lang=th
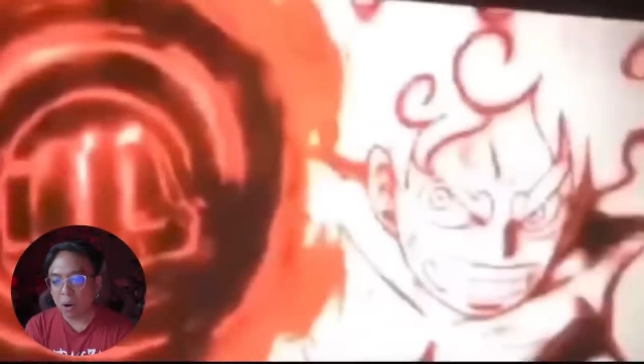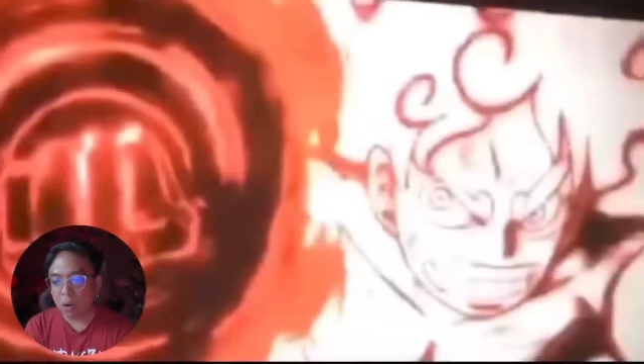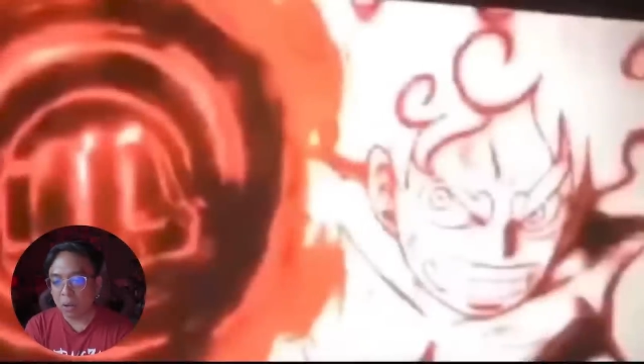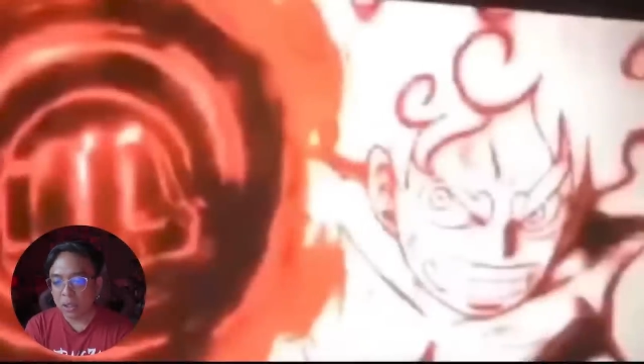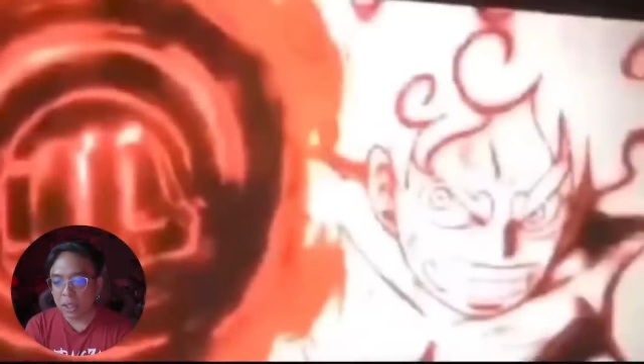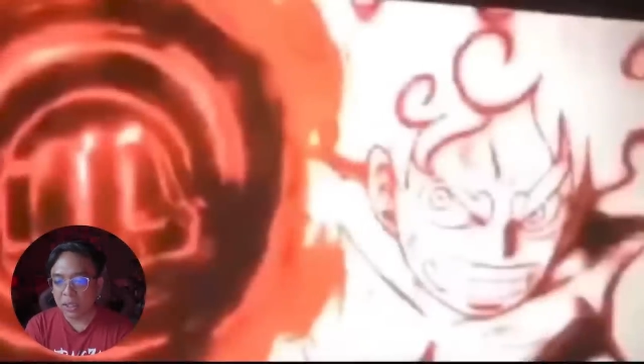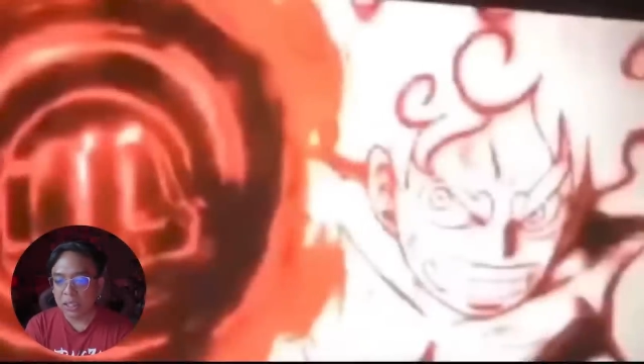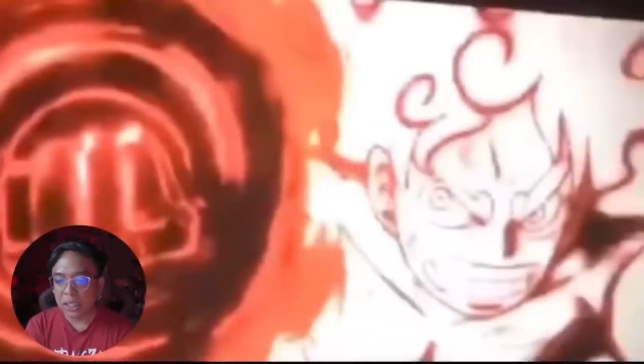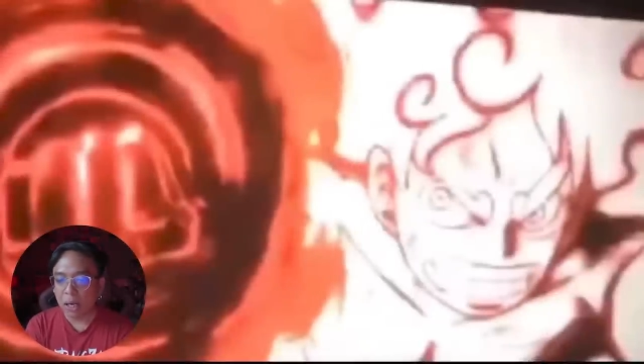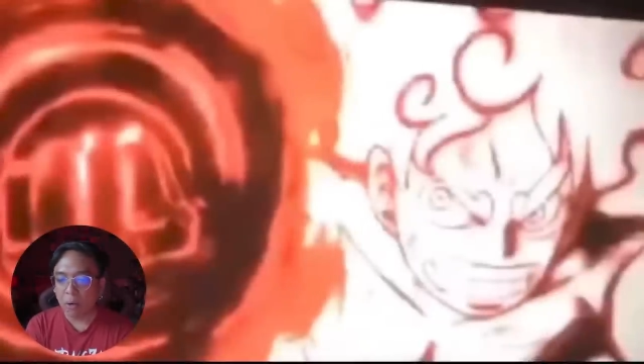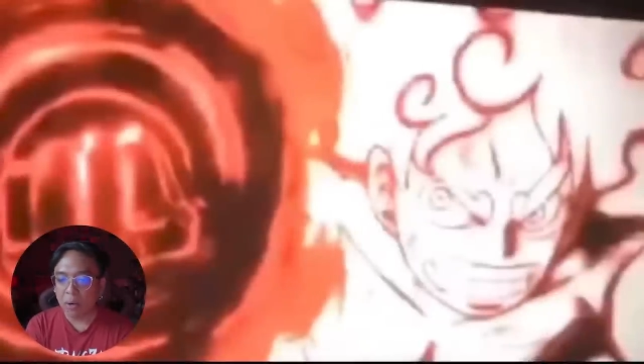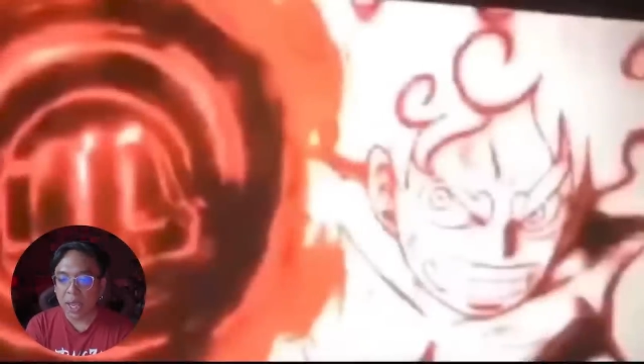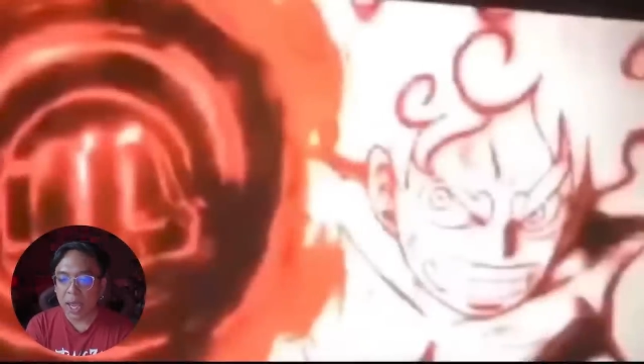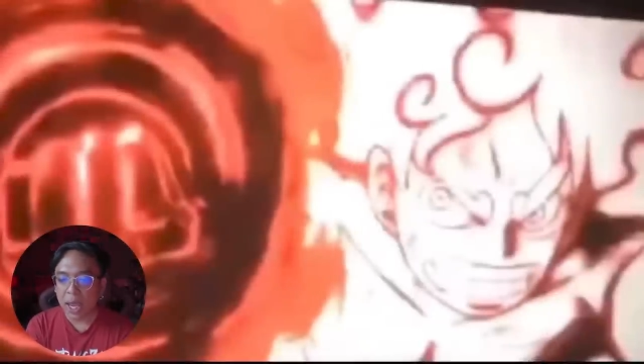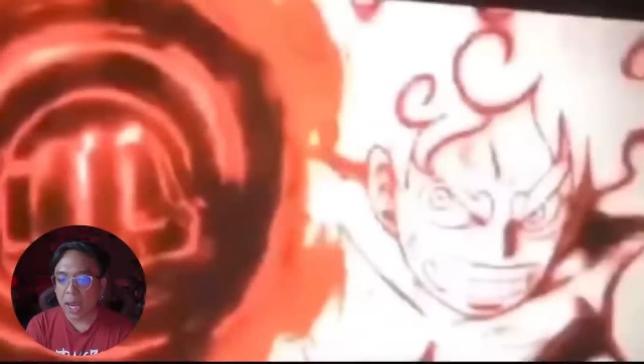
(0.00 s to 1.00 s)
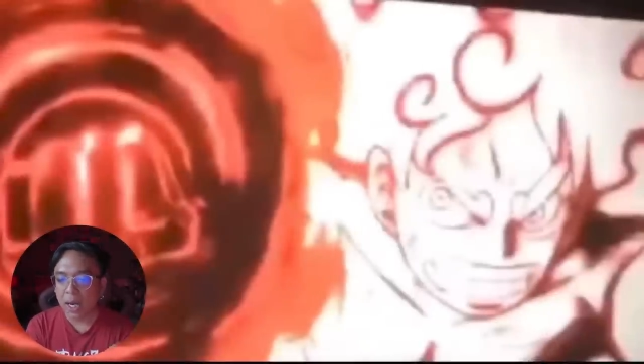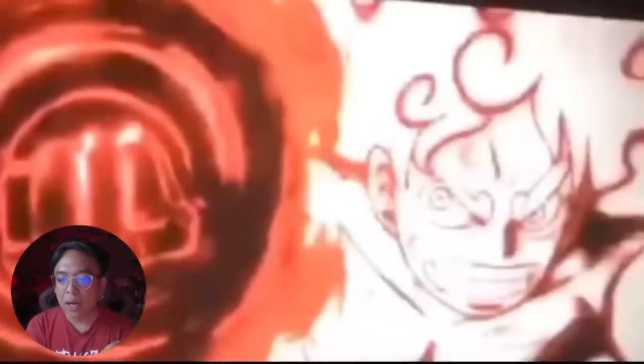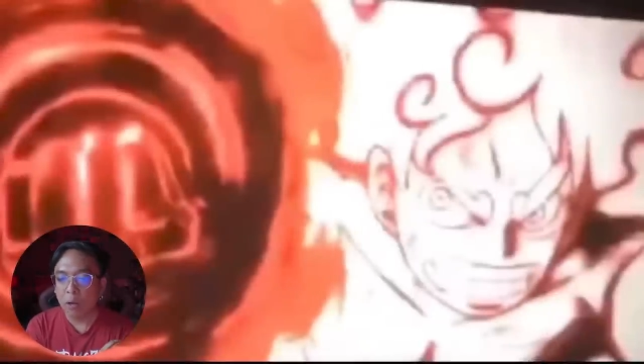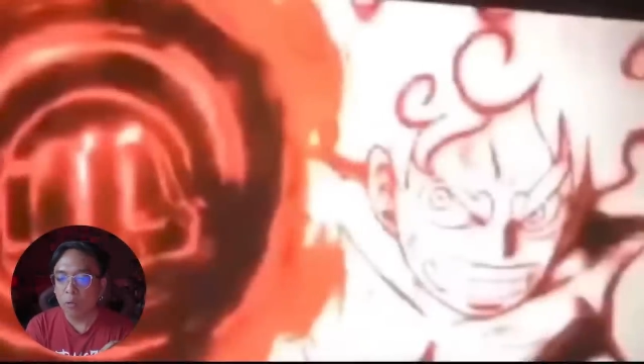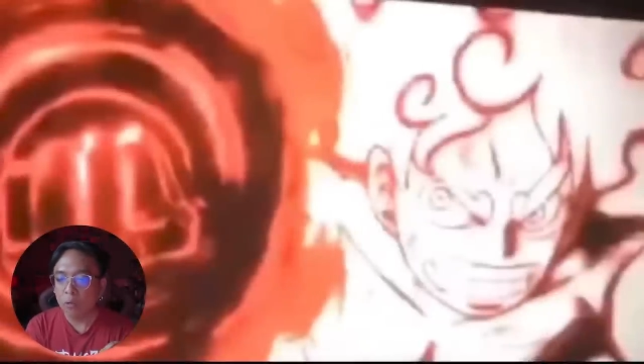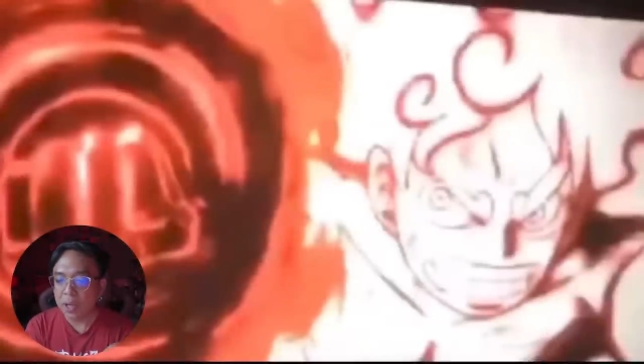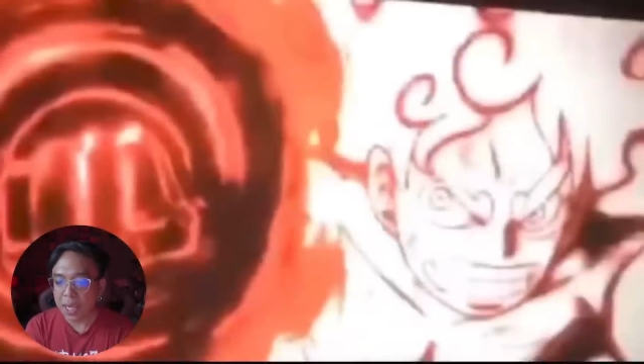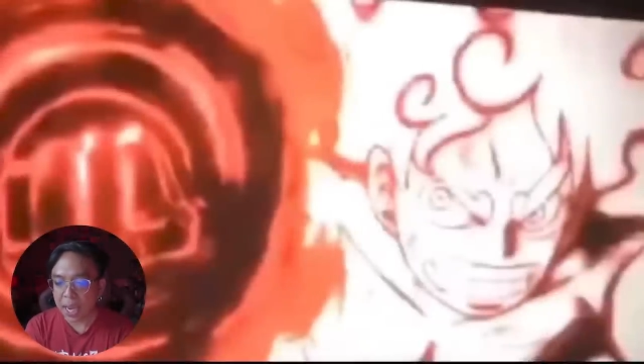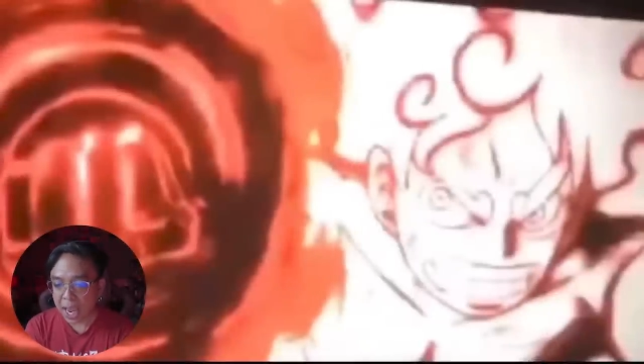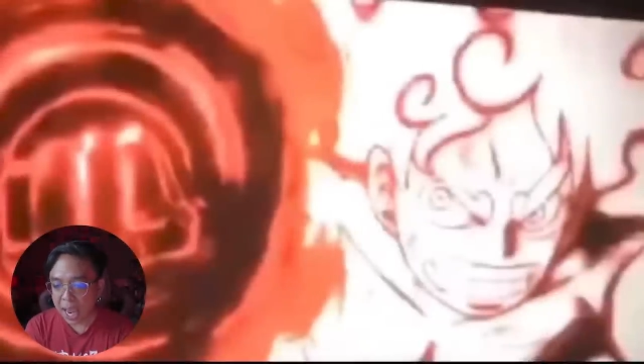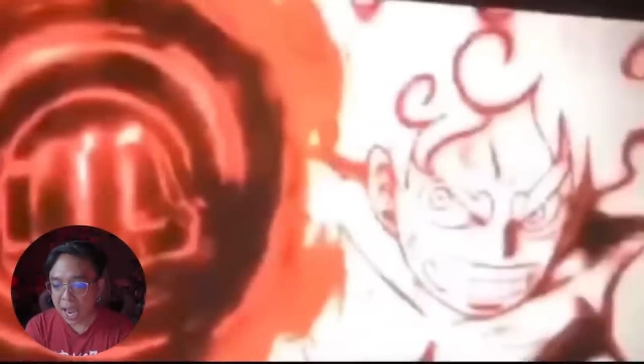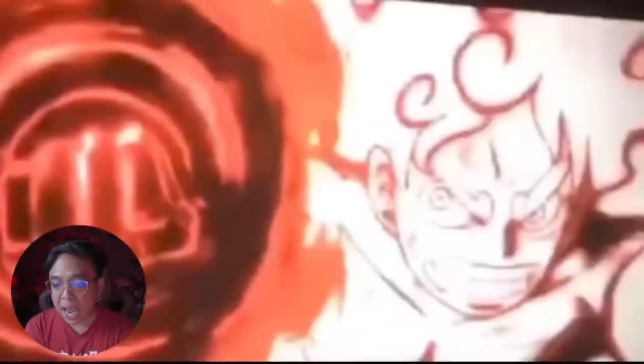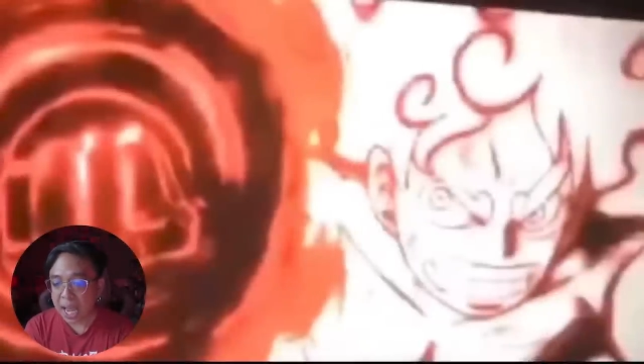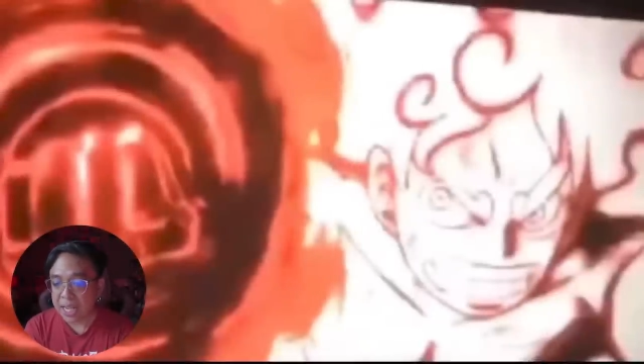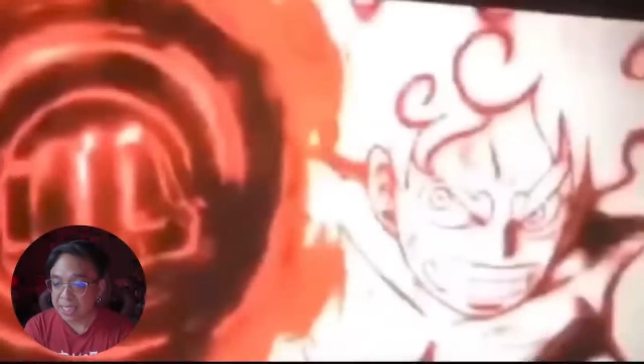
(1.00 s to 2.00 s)
ของเรื่องที่เราได้เห็นลูฟี่เกีย
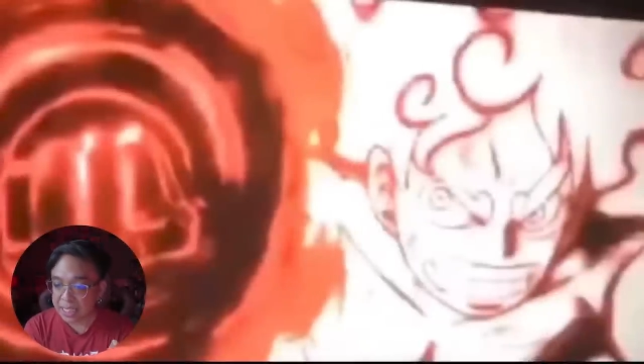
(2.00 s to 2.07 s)
ห้า